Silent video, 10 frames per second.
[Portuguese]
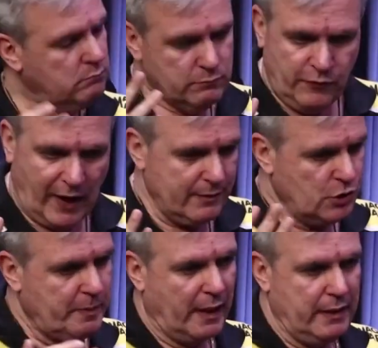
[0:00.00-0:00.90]

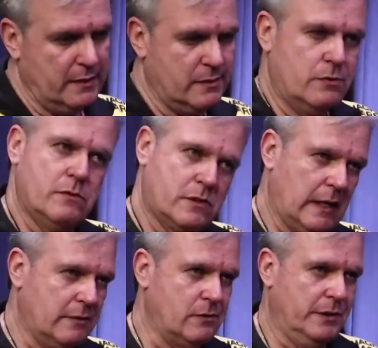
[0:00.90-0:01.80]
vários países dos
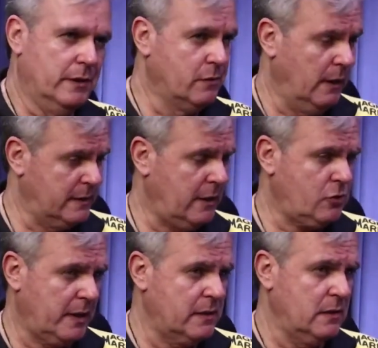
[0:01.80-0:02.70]
Estados Unidos e o Exército
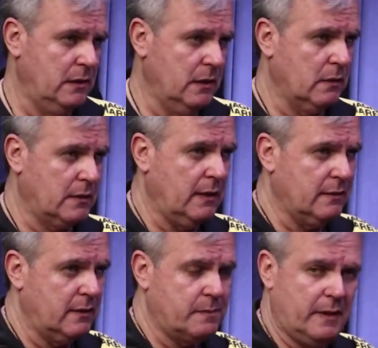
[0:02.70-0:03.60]
Brasileiro até
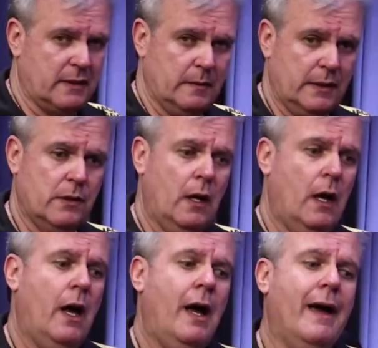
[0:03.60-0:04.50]
antecipadamente
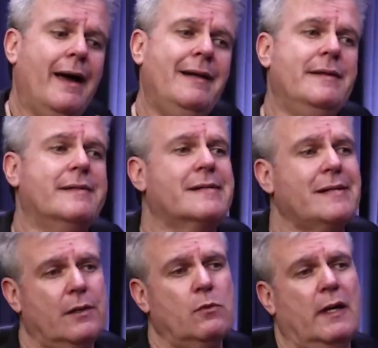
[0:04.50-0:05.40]
ele
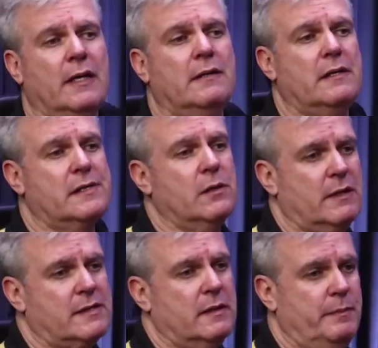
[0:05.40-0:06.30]
sai do 45
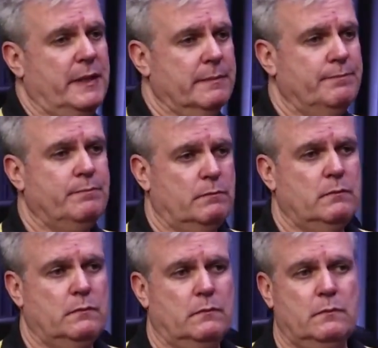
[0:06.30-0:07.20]
ACP
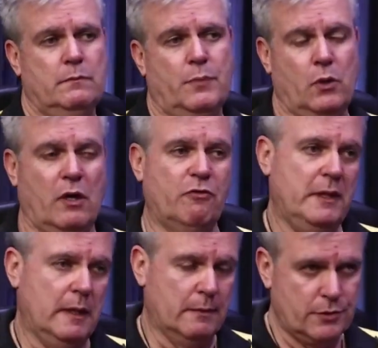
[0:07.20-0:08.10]
para o 9
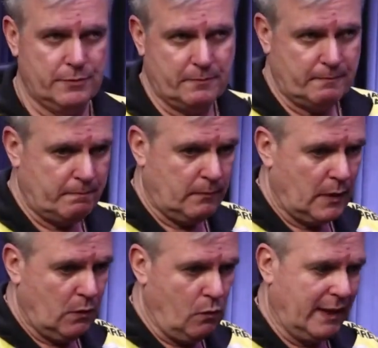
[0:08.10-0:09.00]
mm
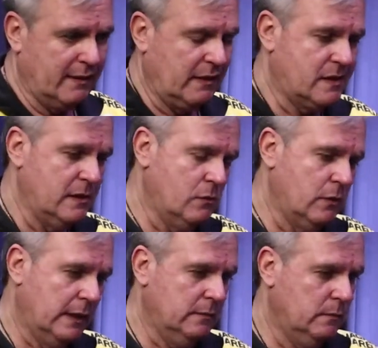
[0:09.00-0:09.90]
45,
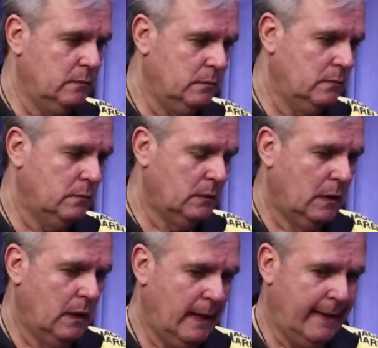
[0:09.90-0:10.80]
né?
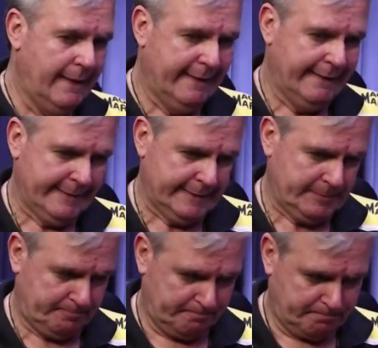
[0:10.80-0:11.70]
é,
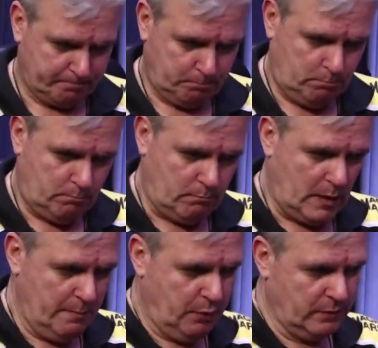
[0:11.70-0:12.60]

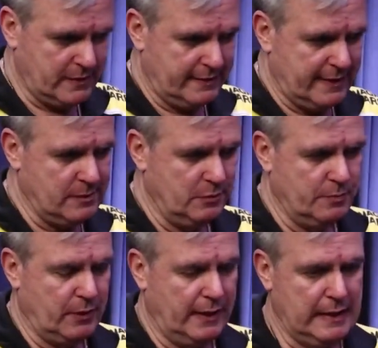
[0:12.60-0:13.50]
ponto centésimo de
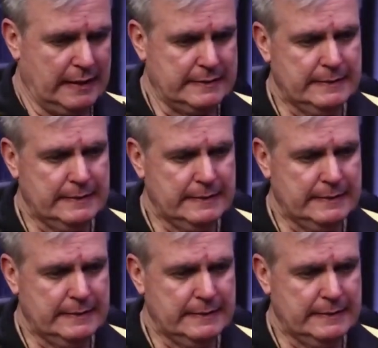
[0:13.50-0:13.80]
polegada